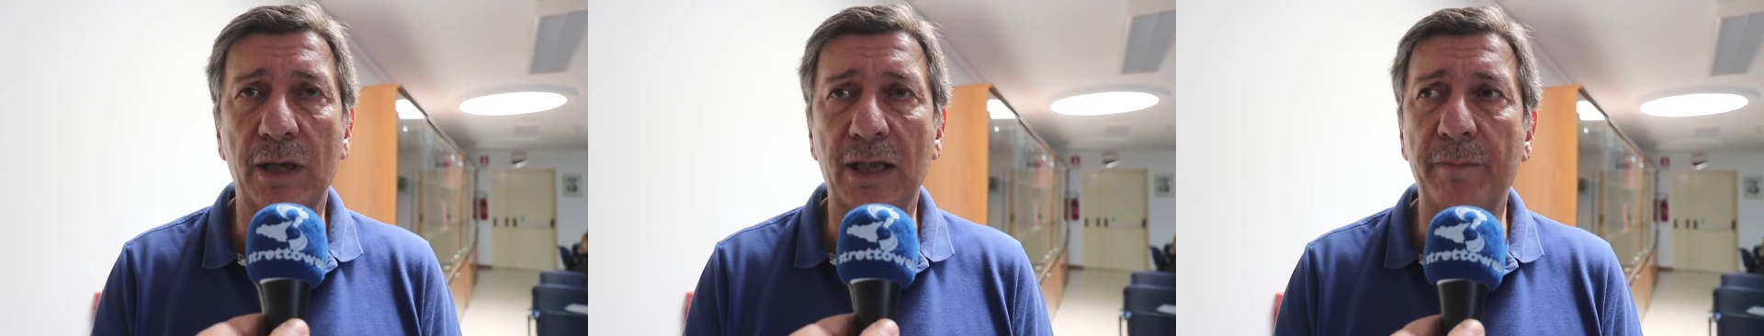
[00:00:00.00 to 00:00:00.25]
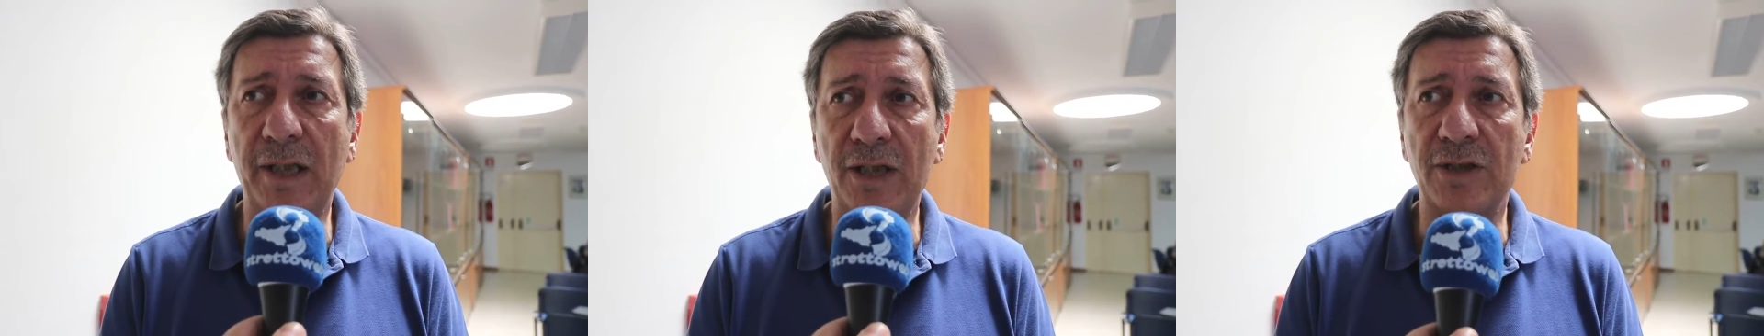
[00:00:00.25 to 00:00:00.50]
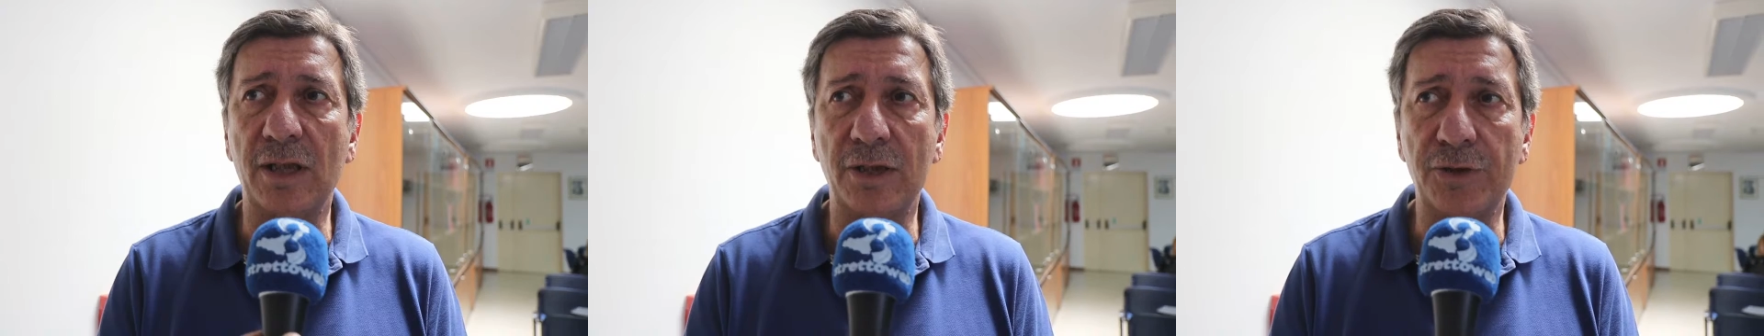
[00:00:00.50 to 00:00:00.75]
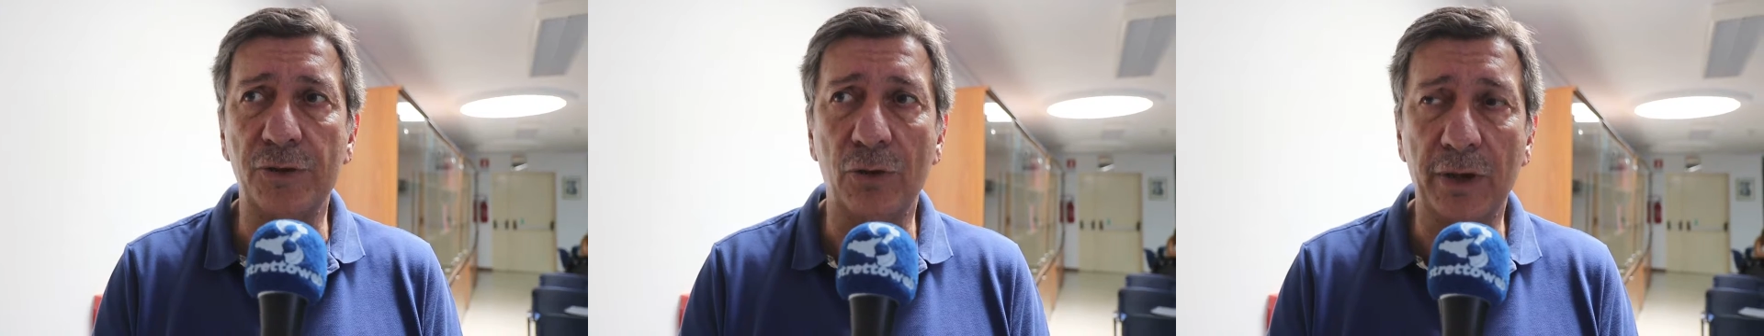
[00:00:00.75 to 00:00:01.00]

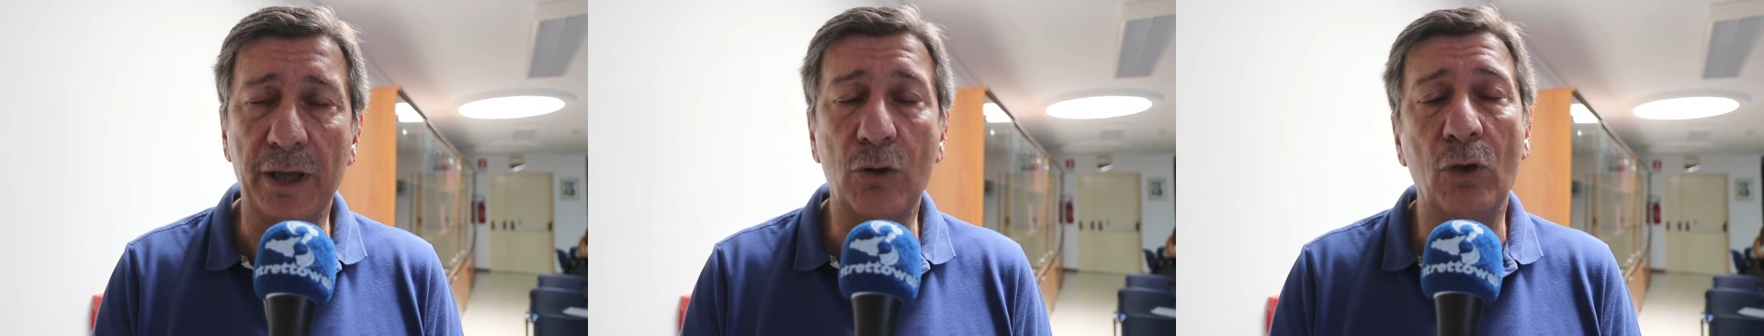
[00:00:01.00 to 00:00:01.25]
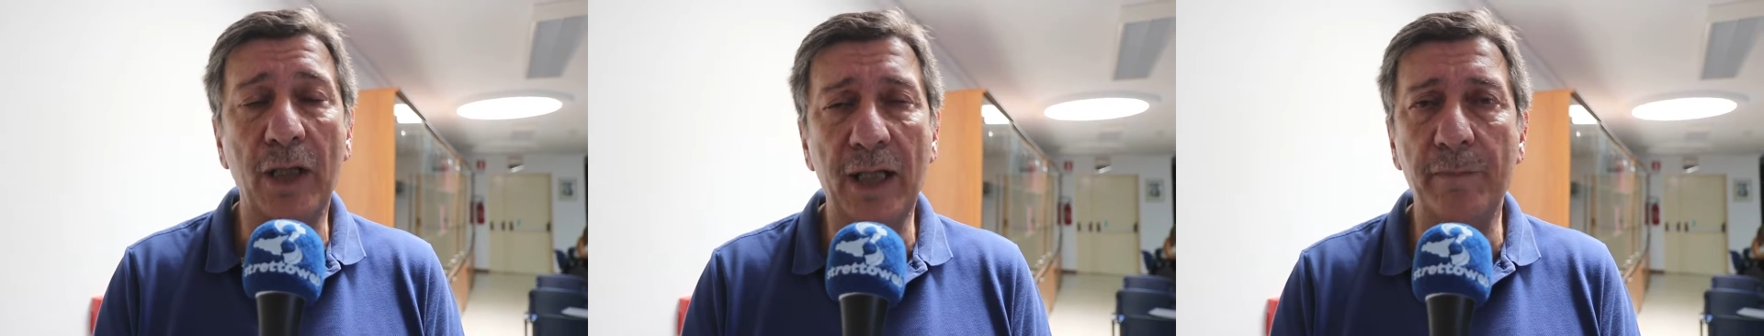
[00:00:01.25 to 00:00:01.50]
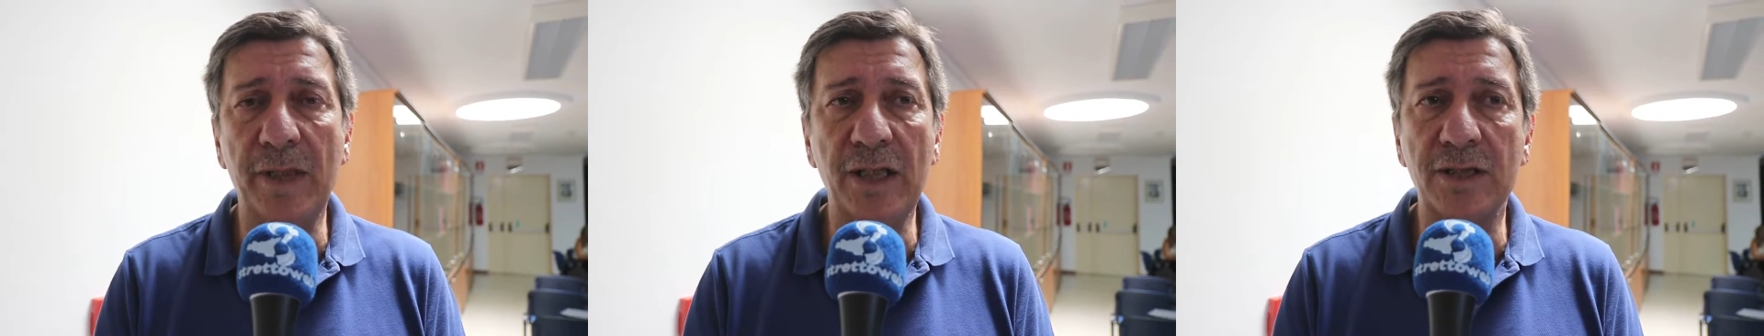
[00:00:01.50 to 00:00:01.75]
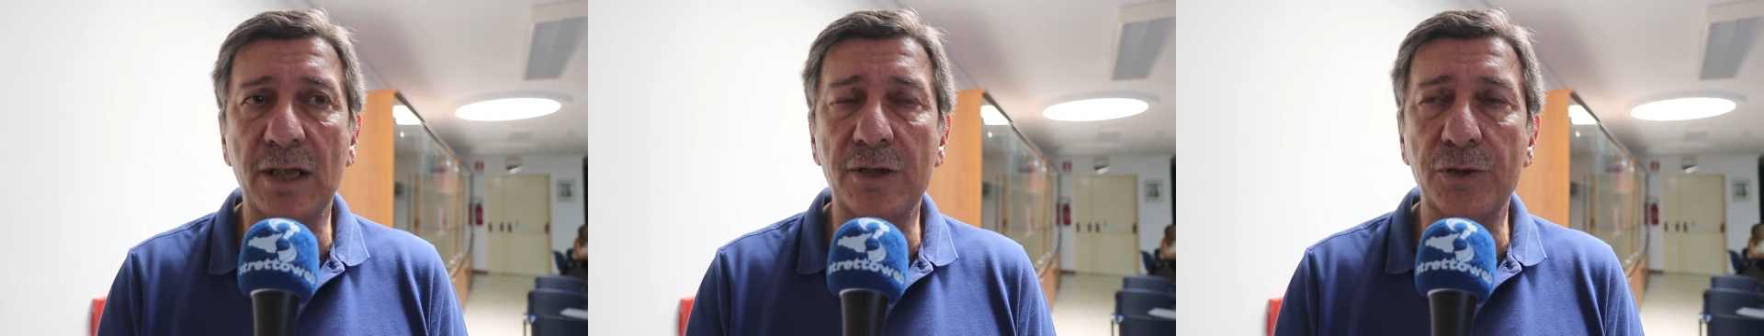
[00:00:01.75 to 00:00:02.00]
l'amministrazione, con le
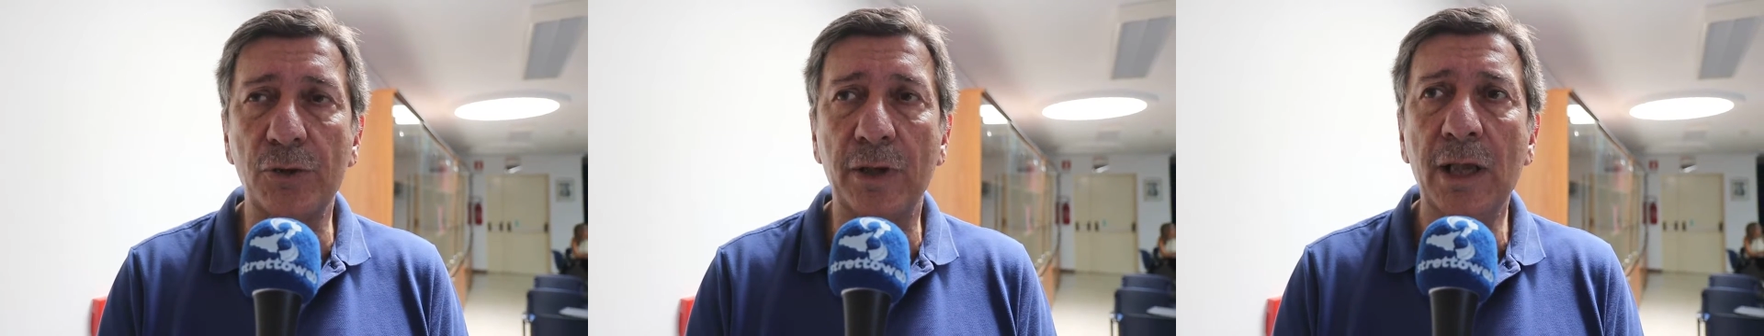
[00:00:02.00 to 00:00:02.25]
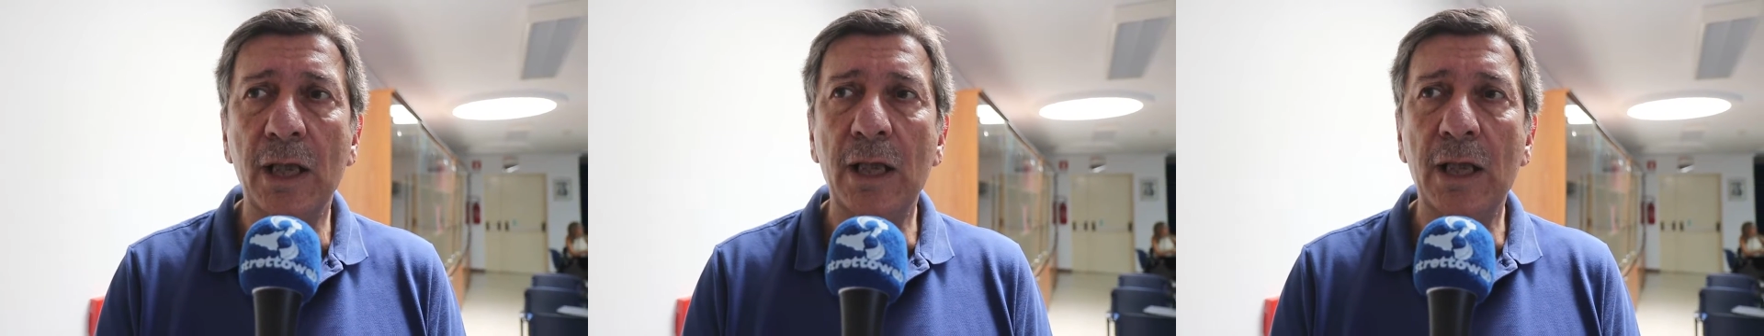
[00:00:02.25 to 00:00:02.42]
amministrazioni,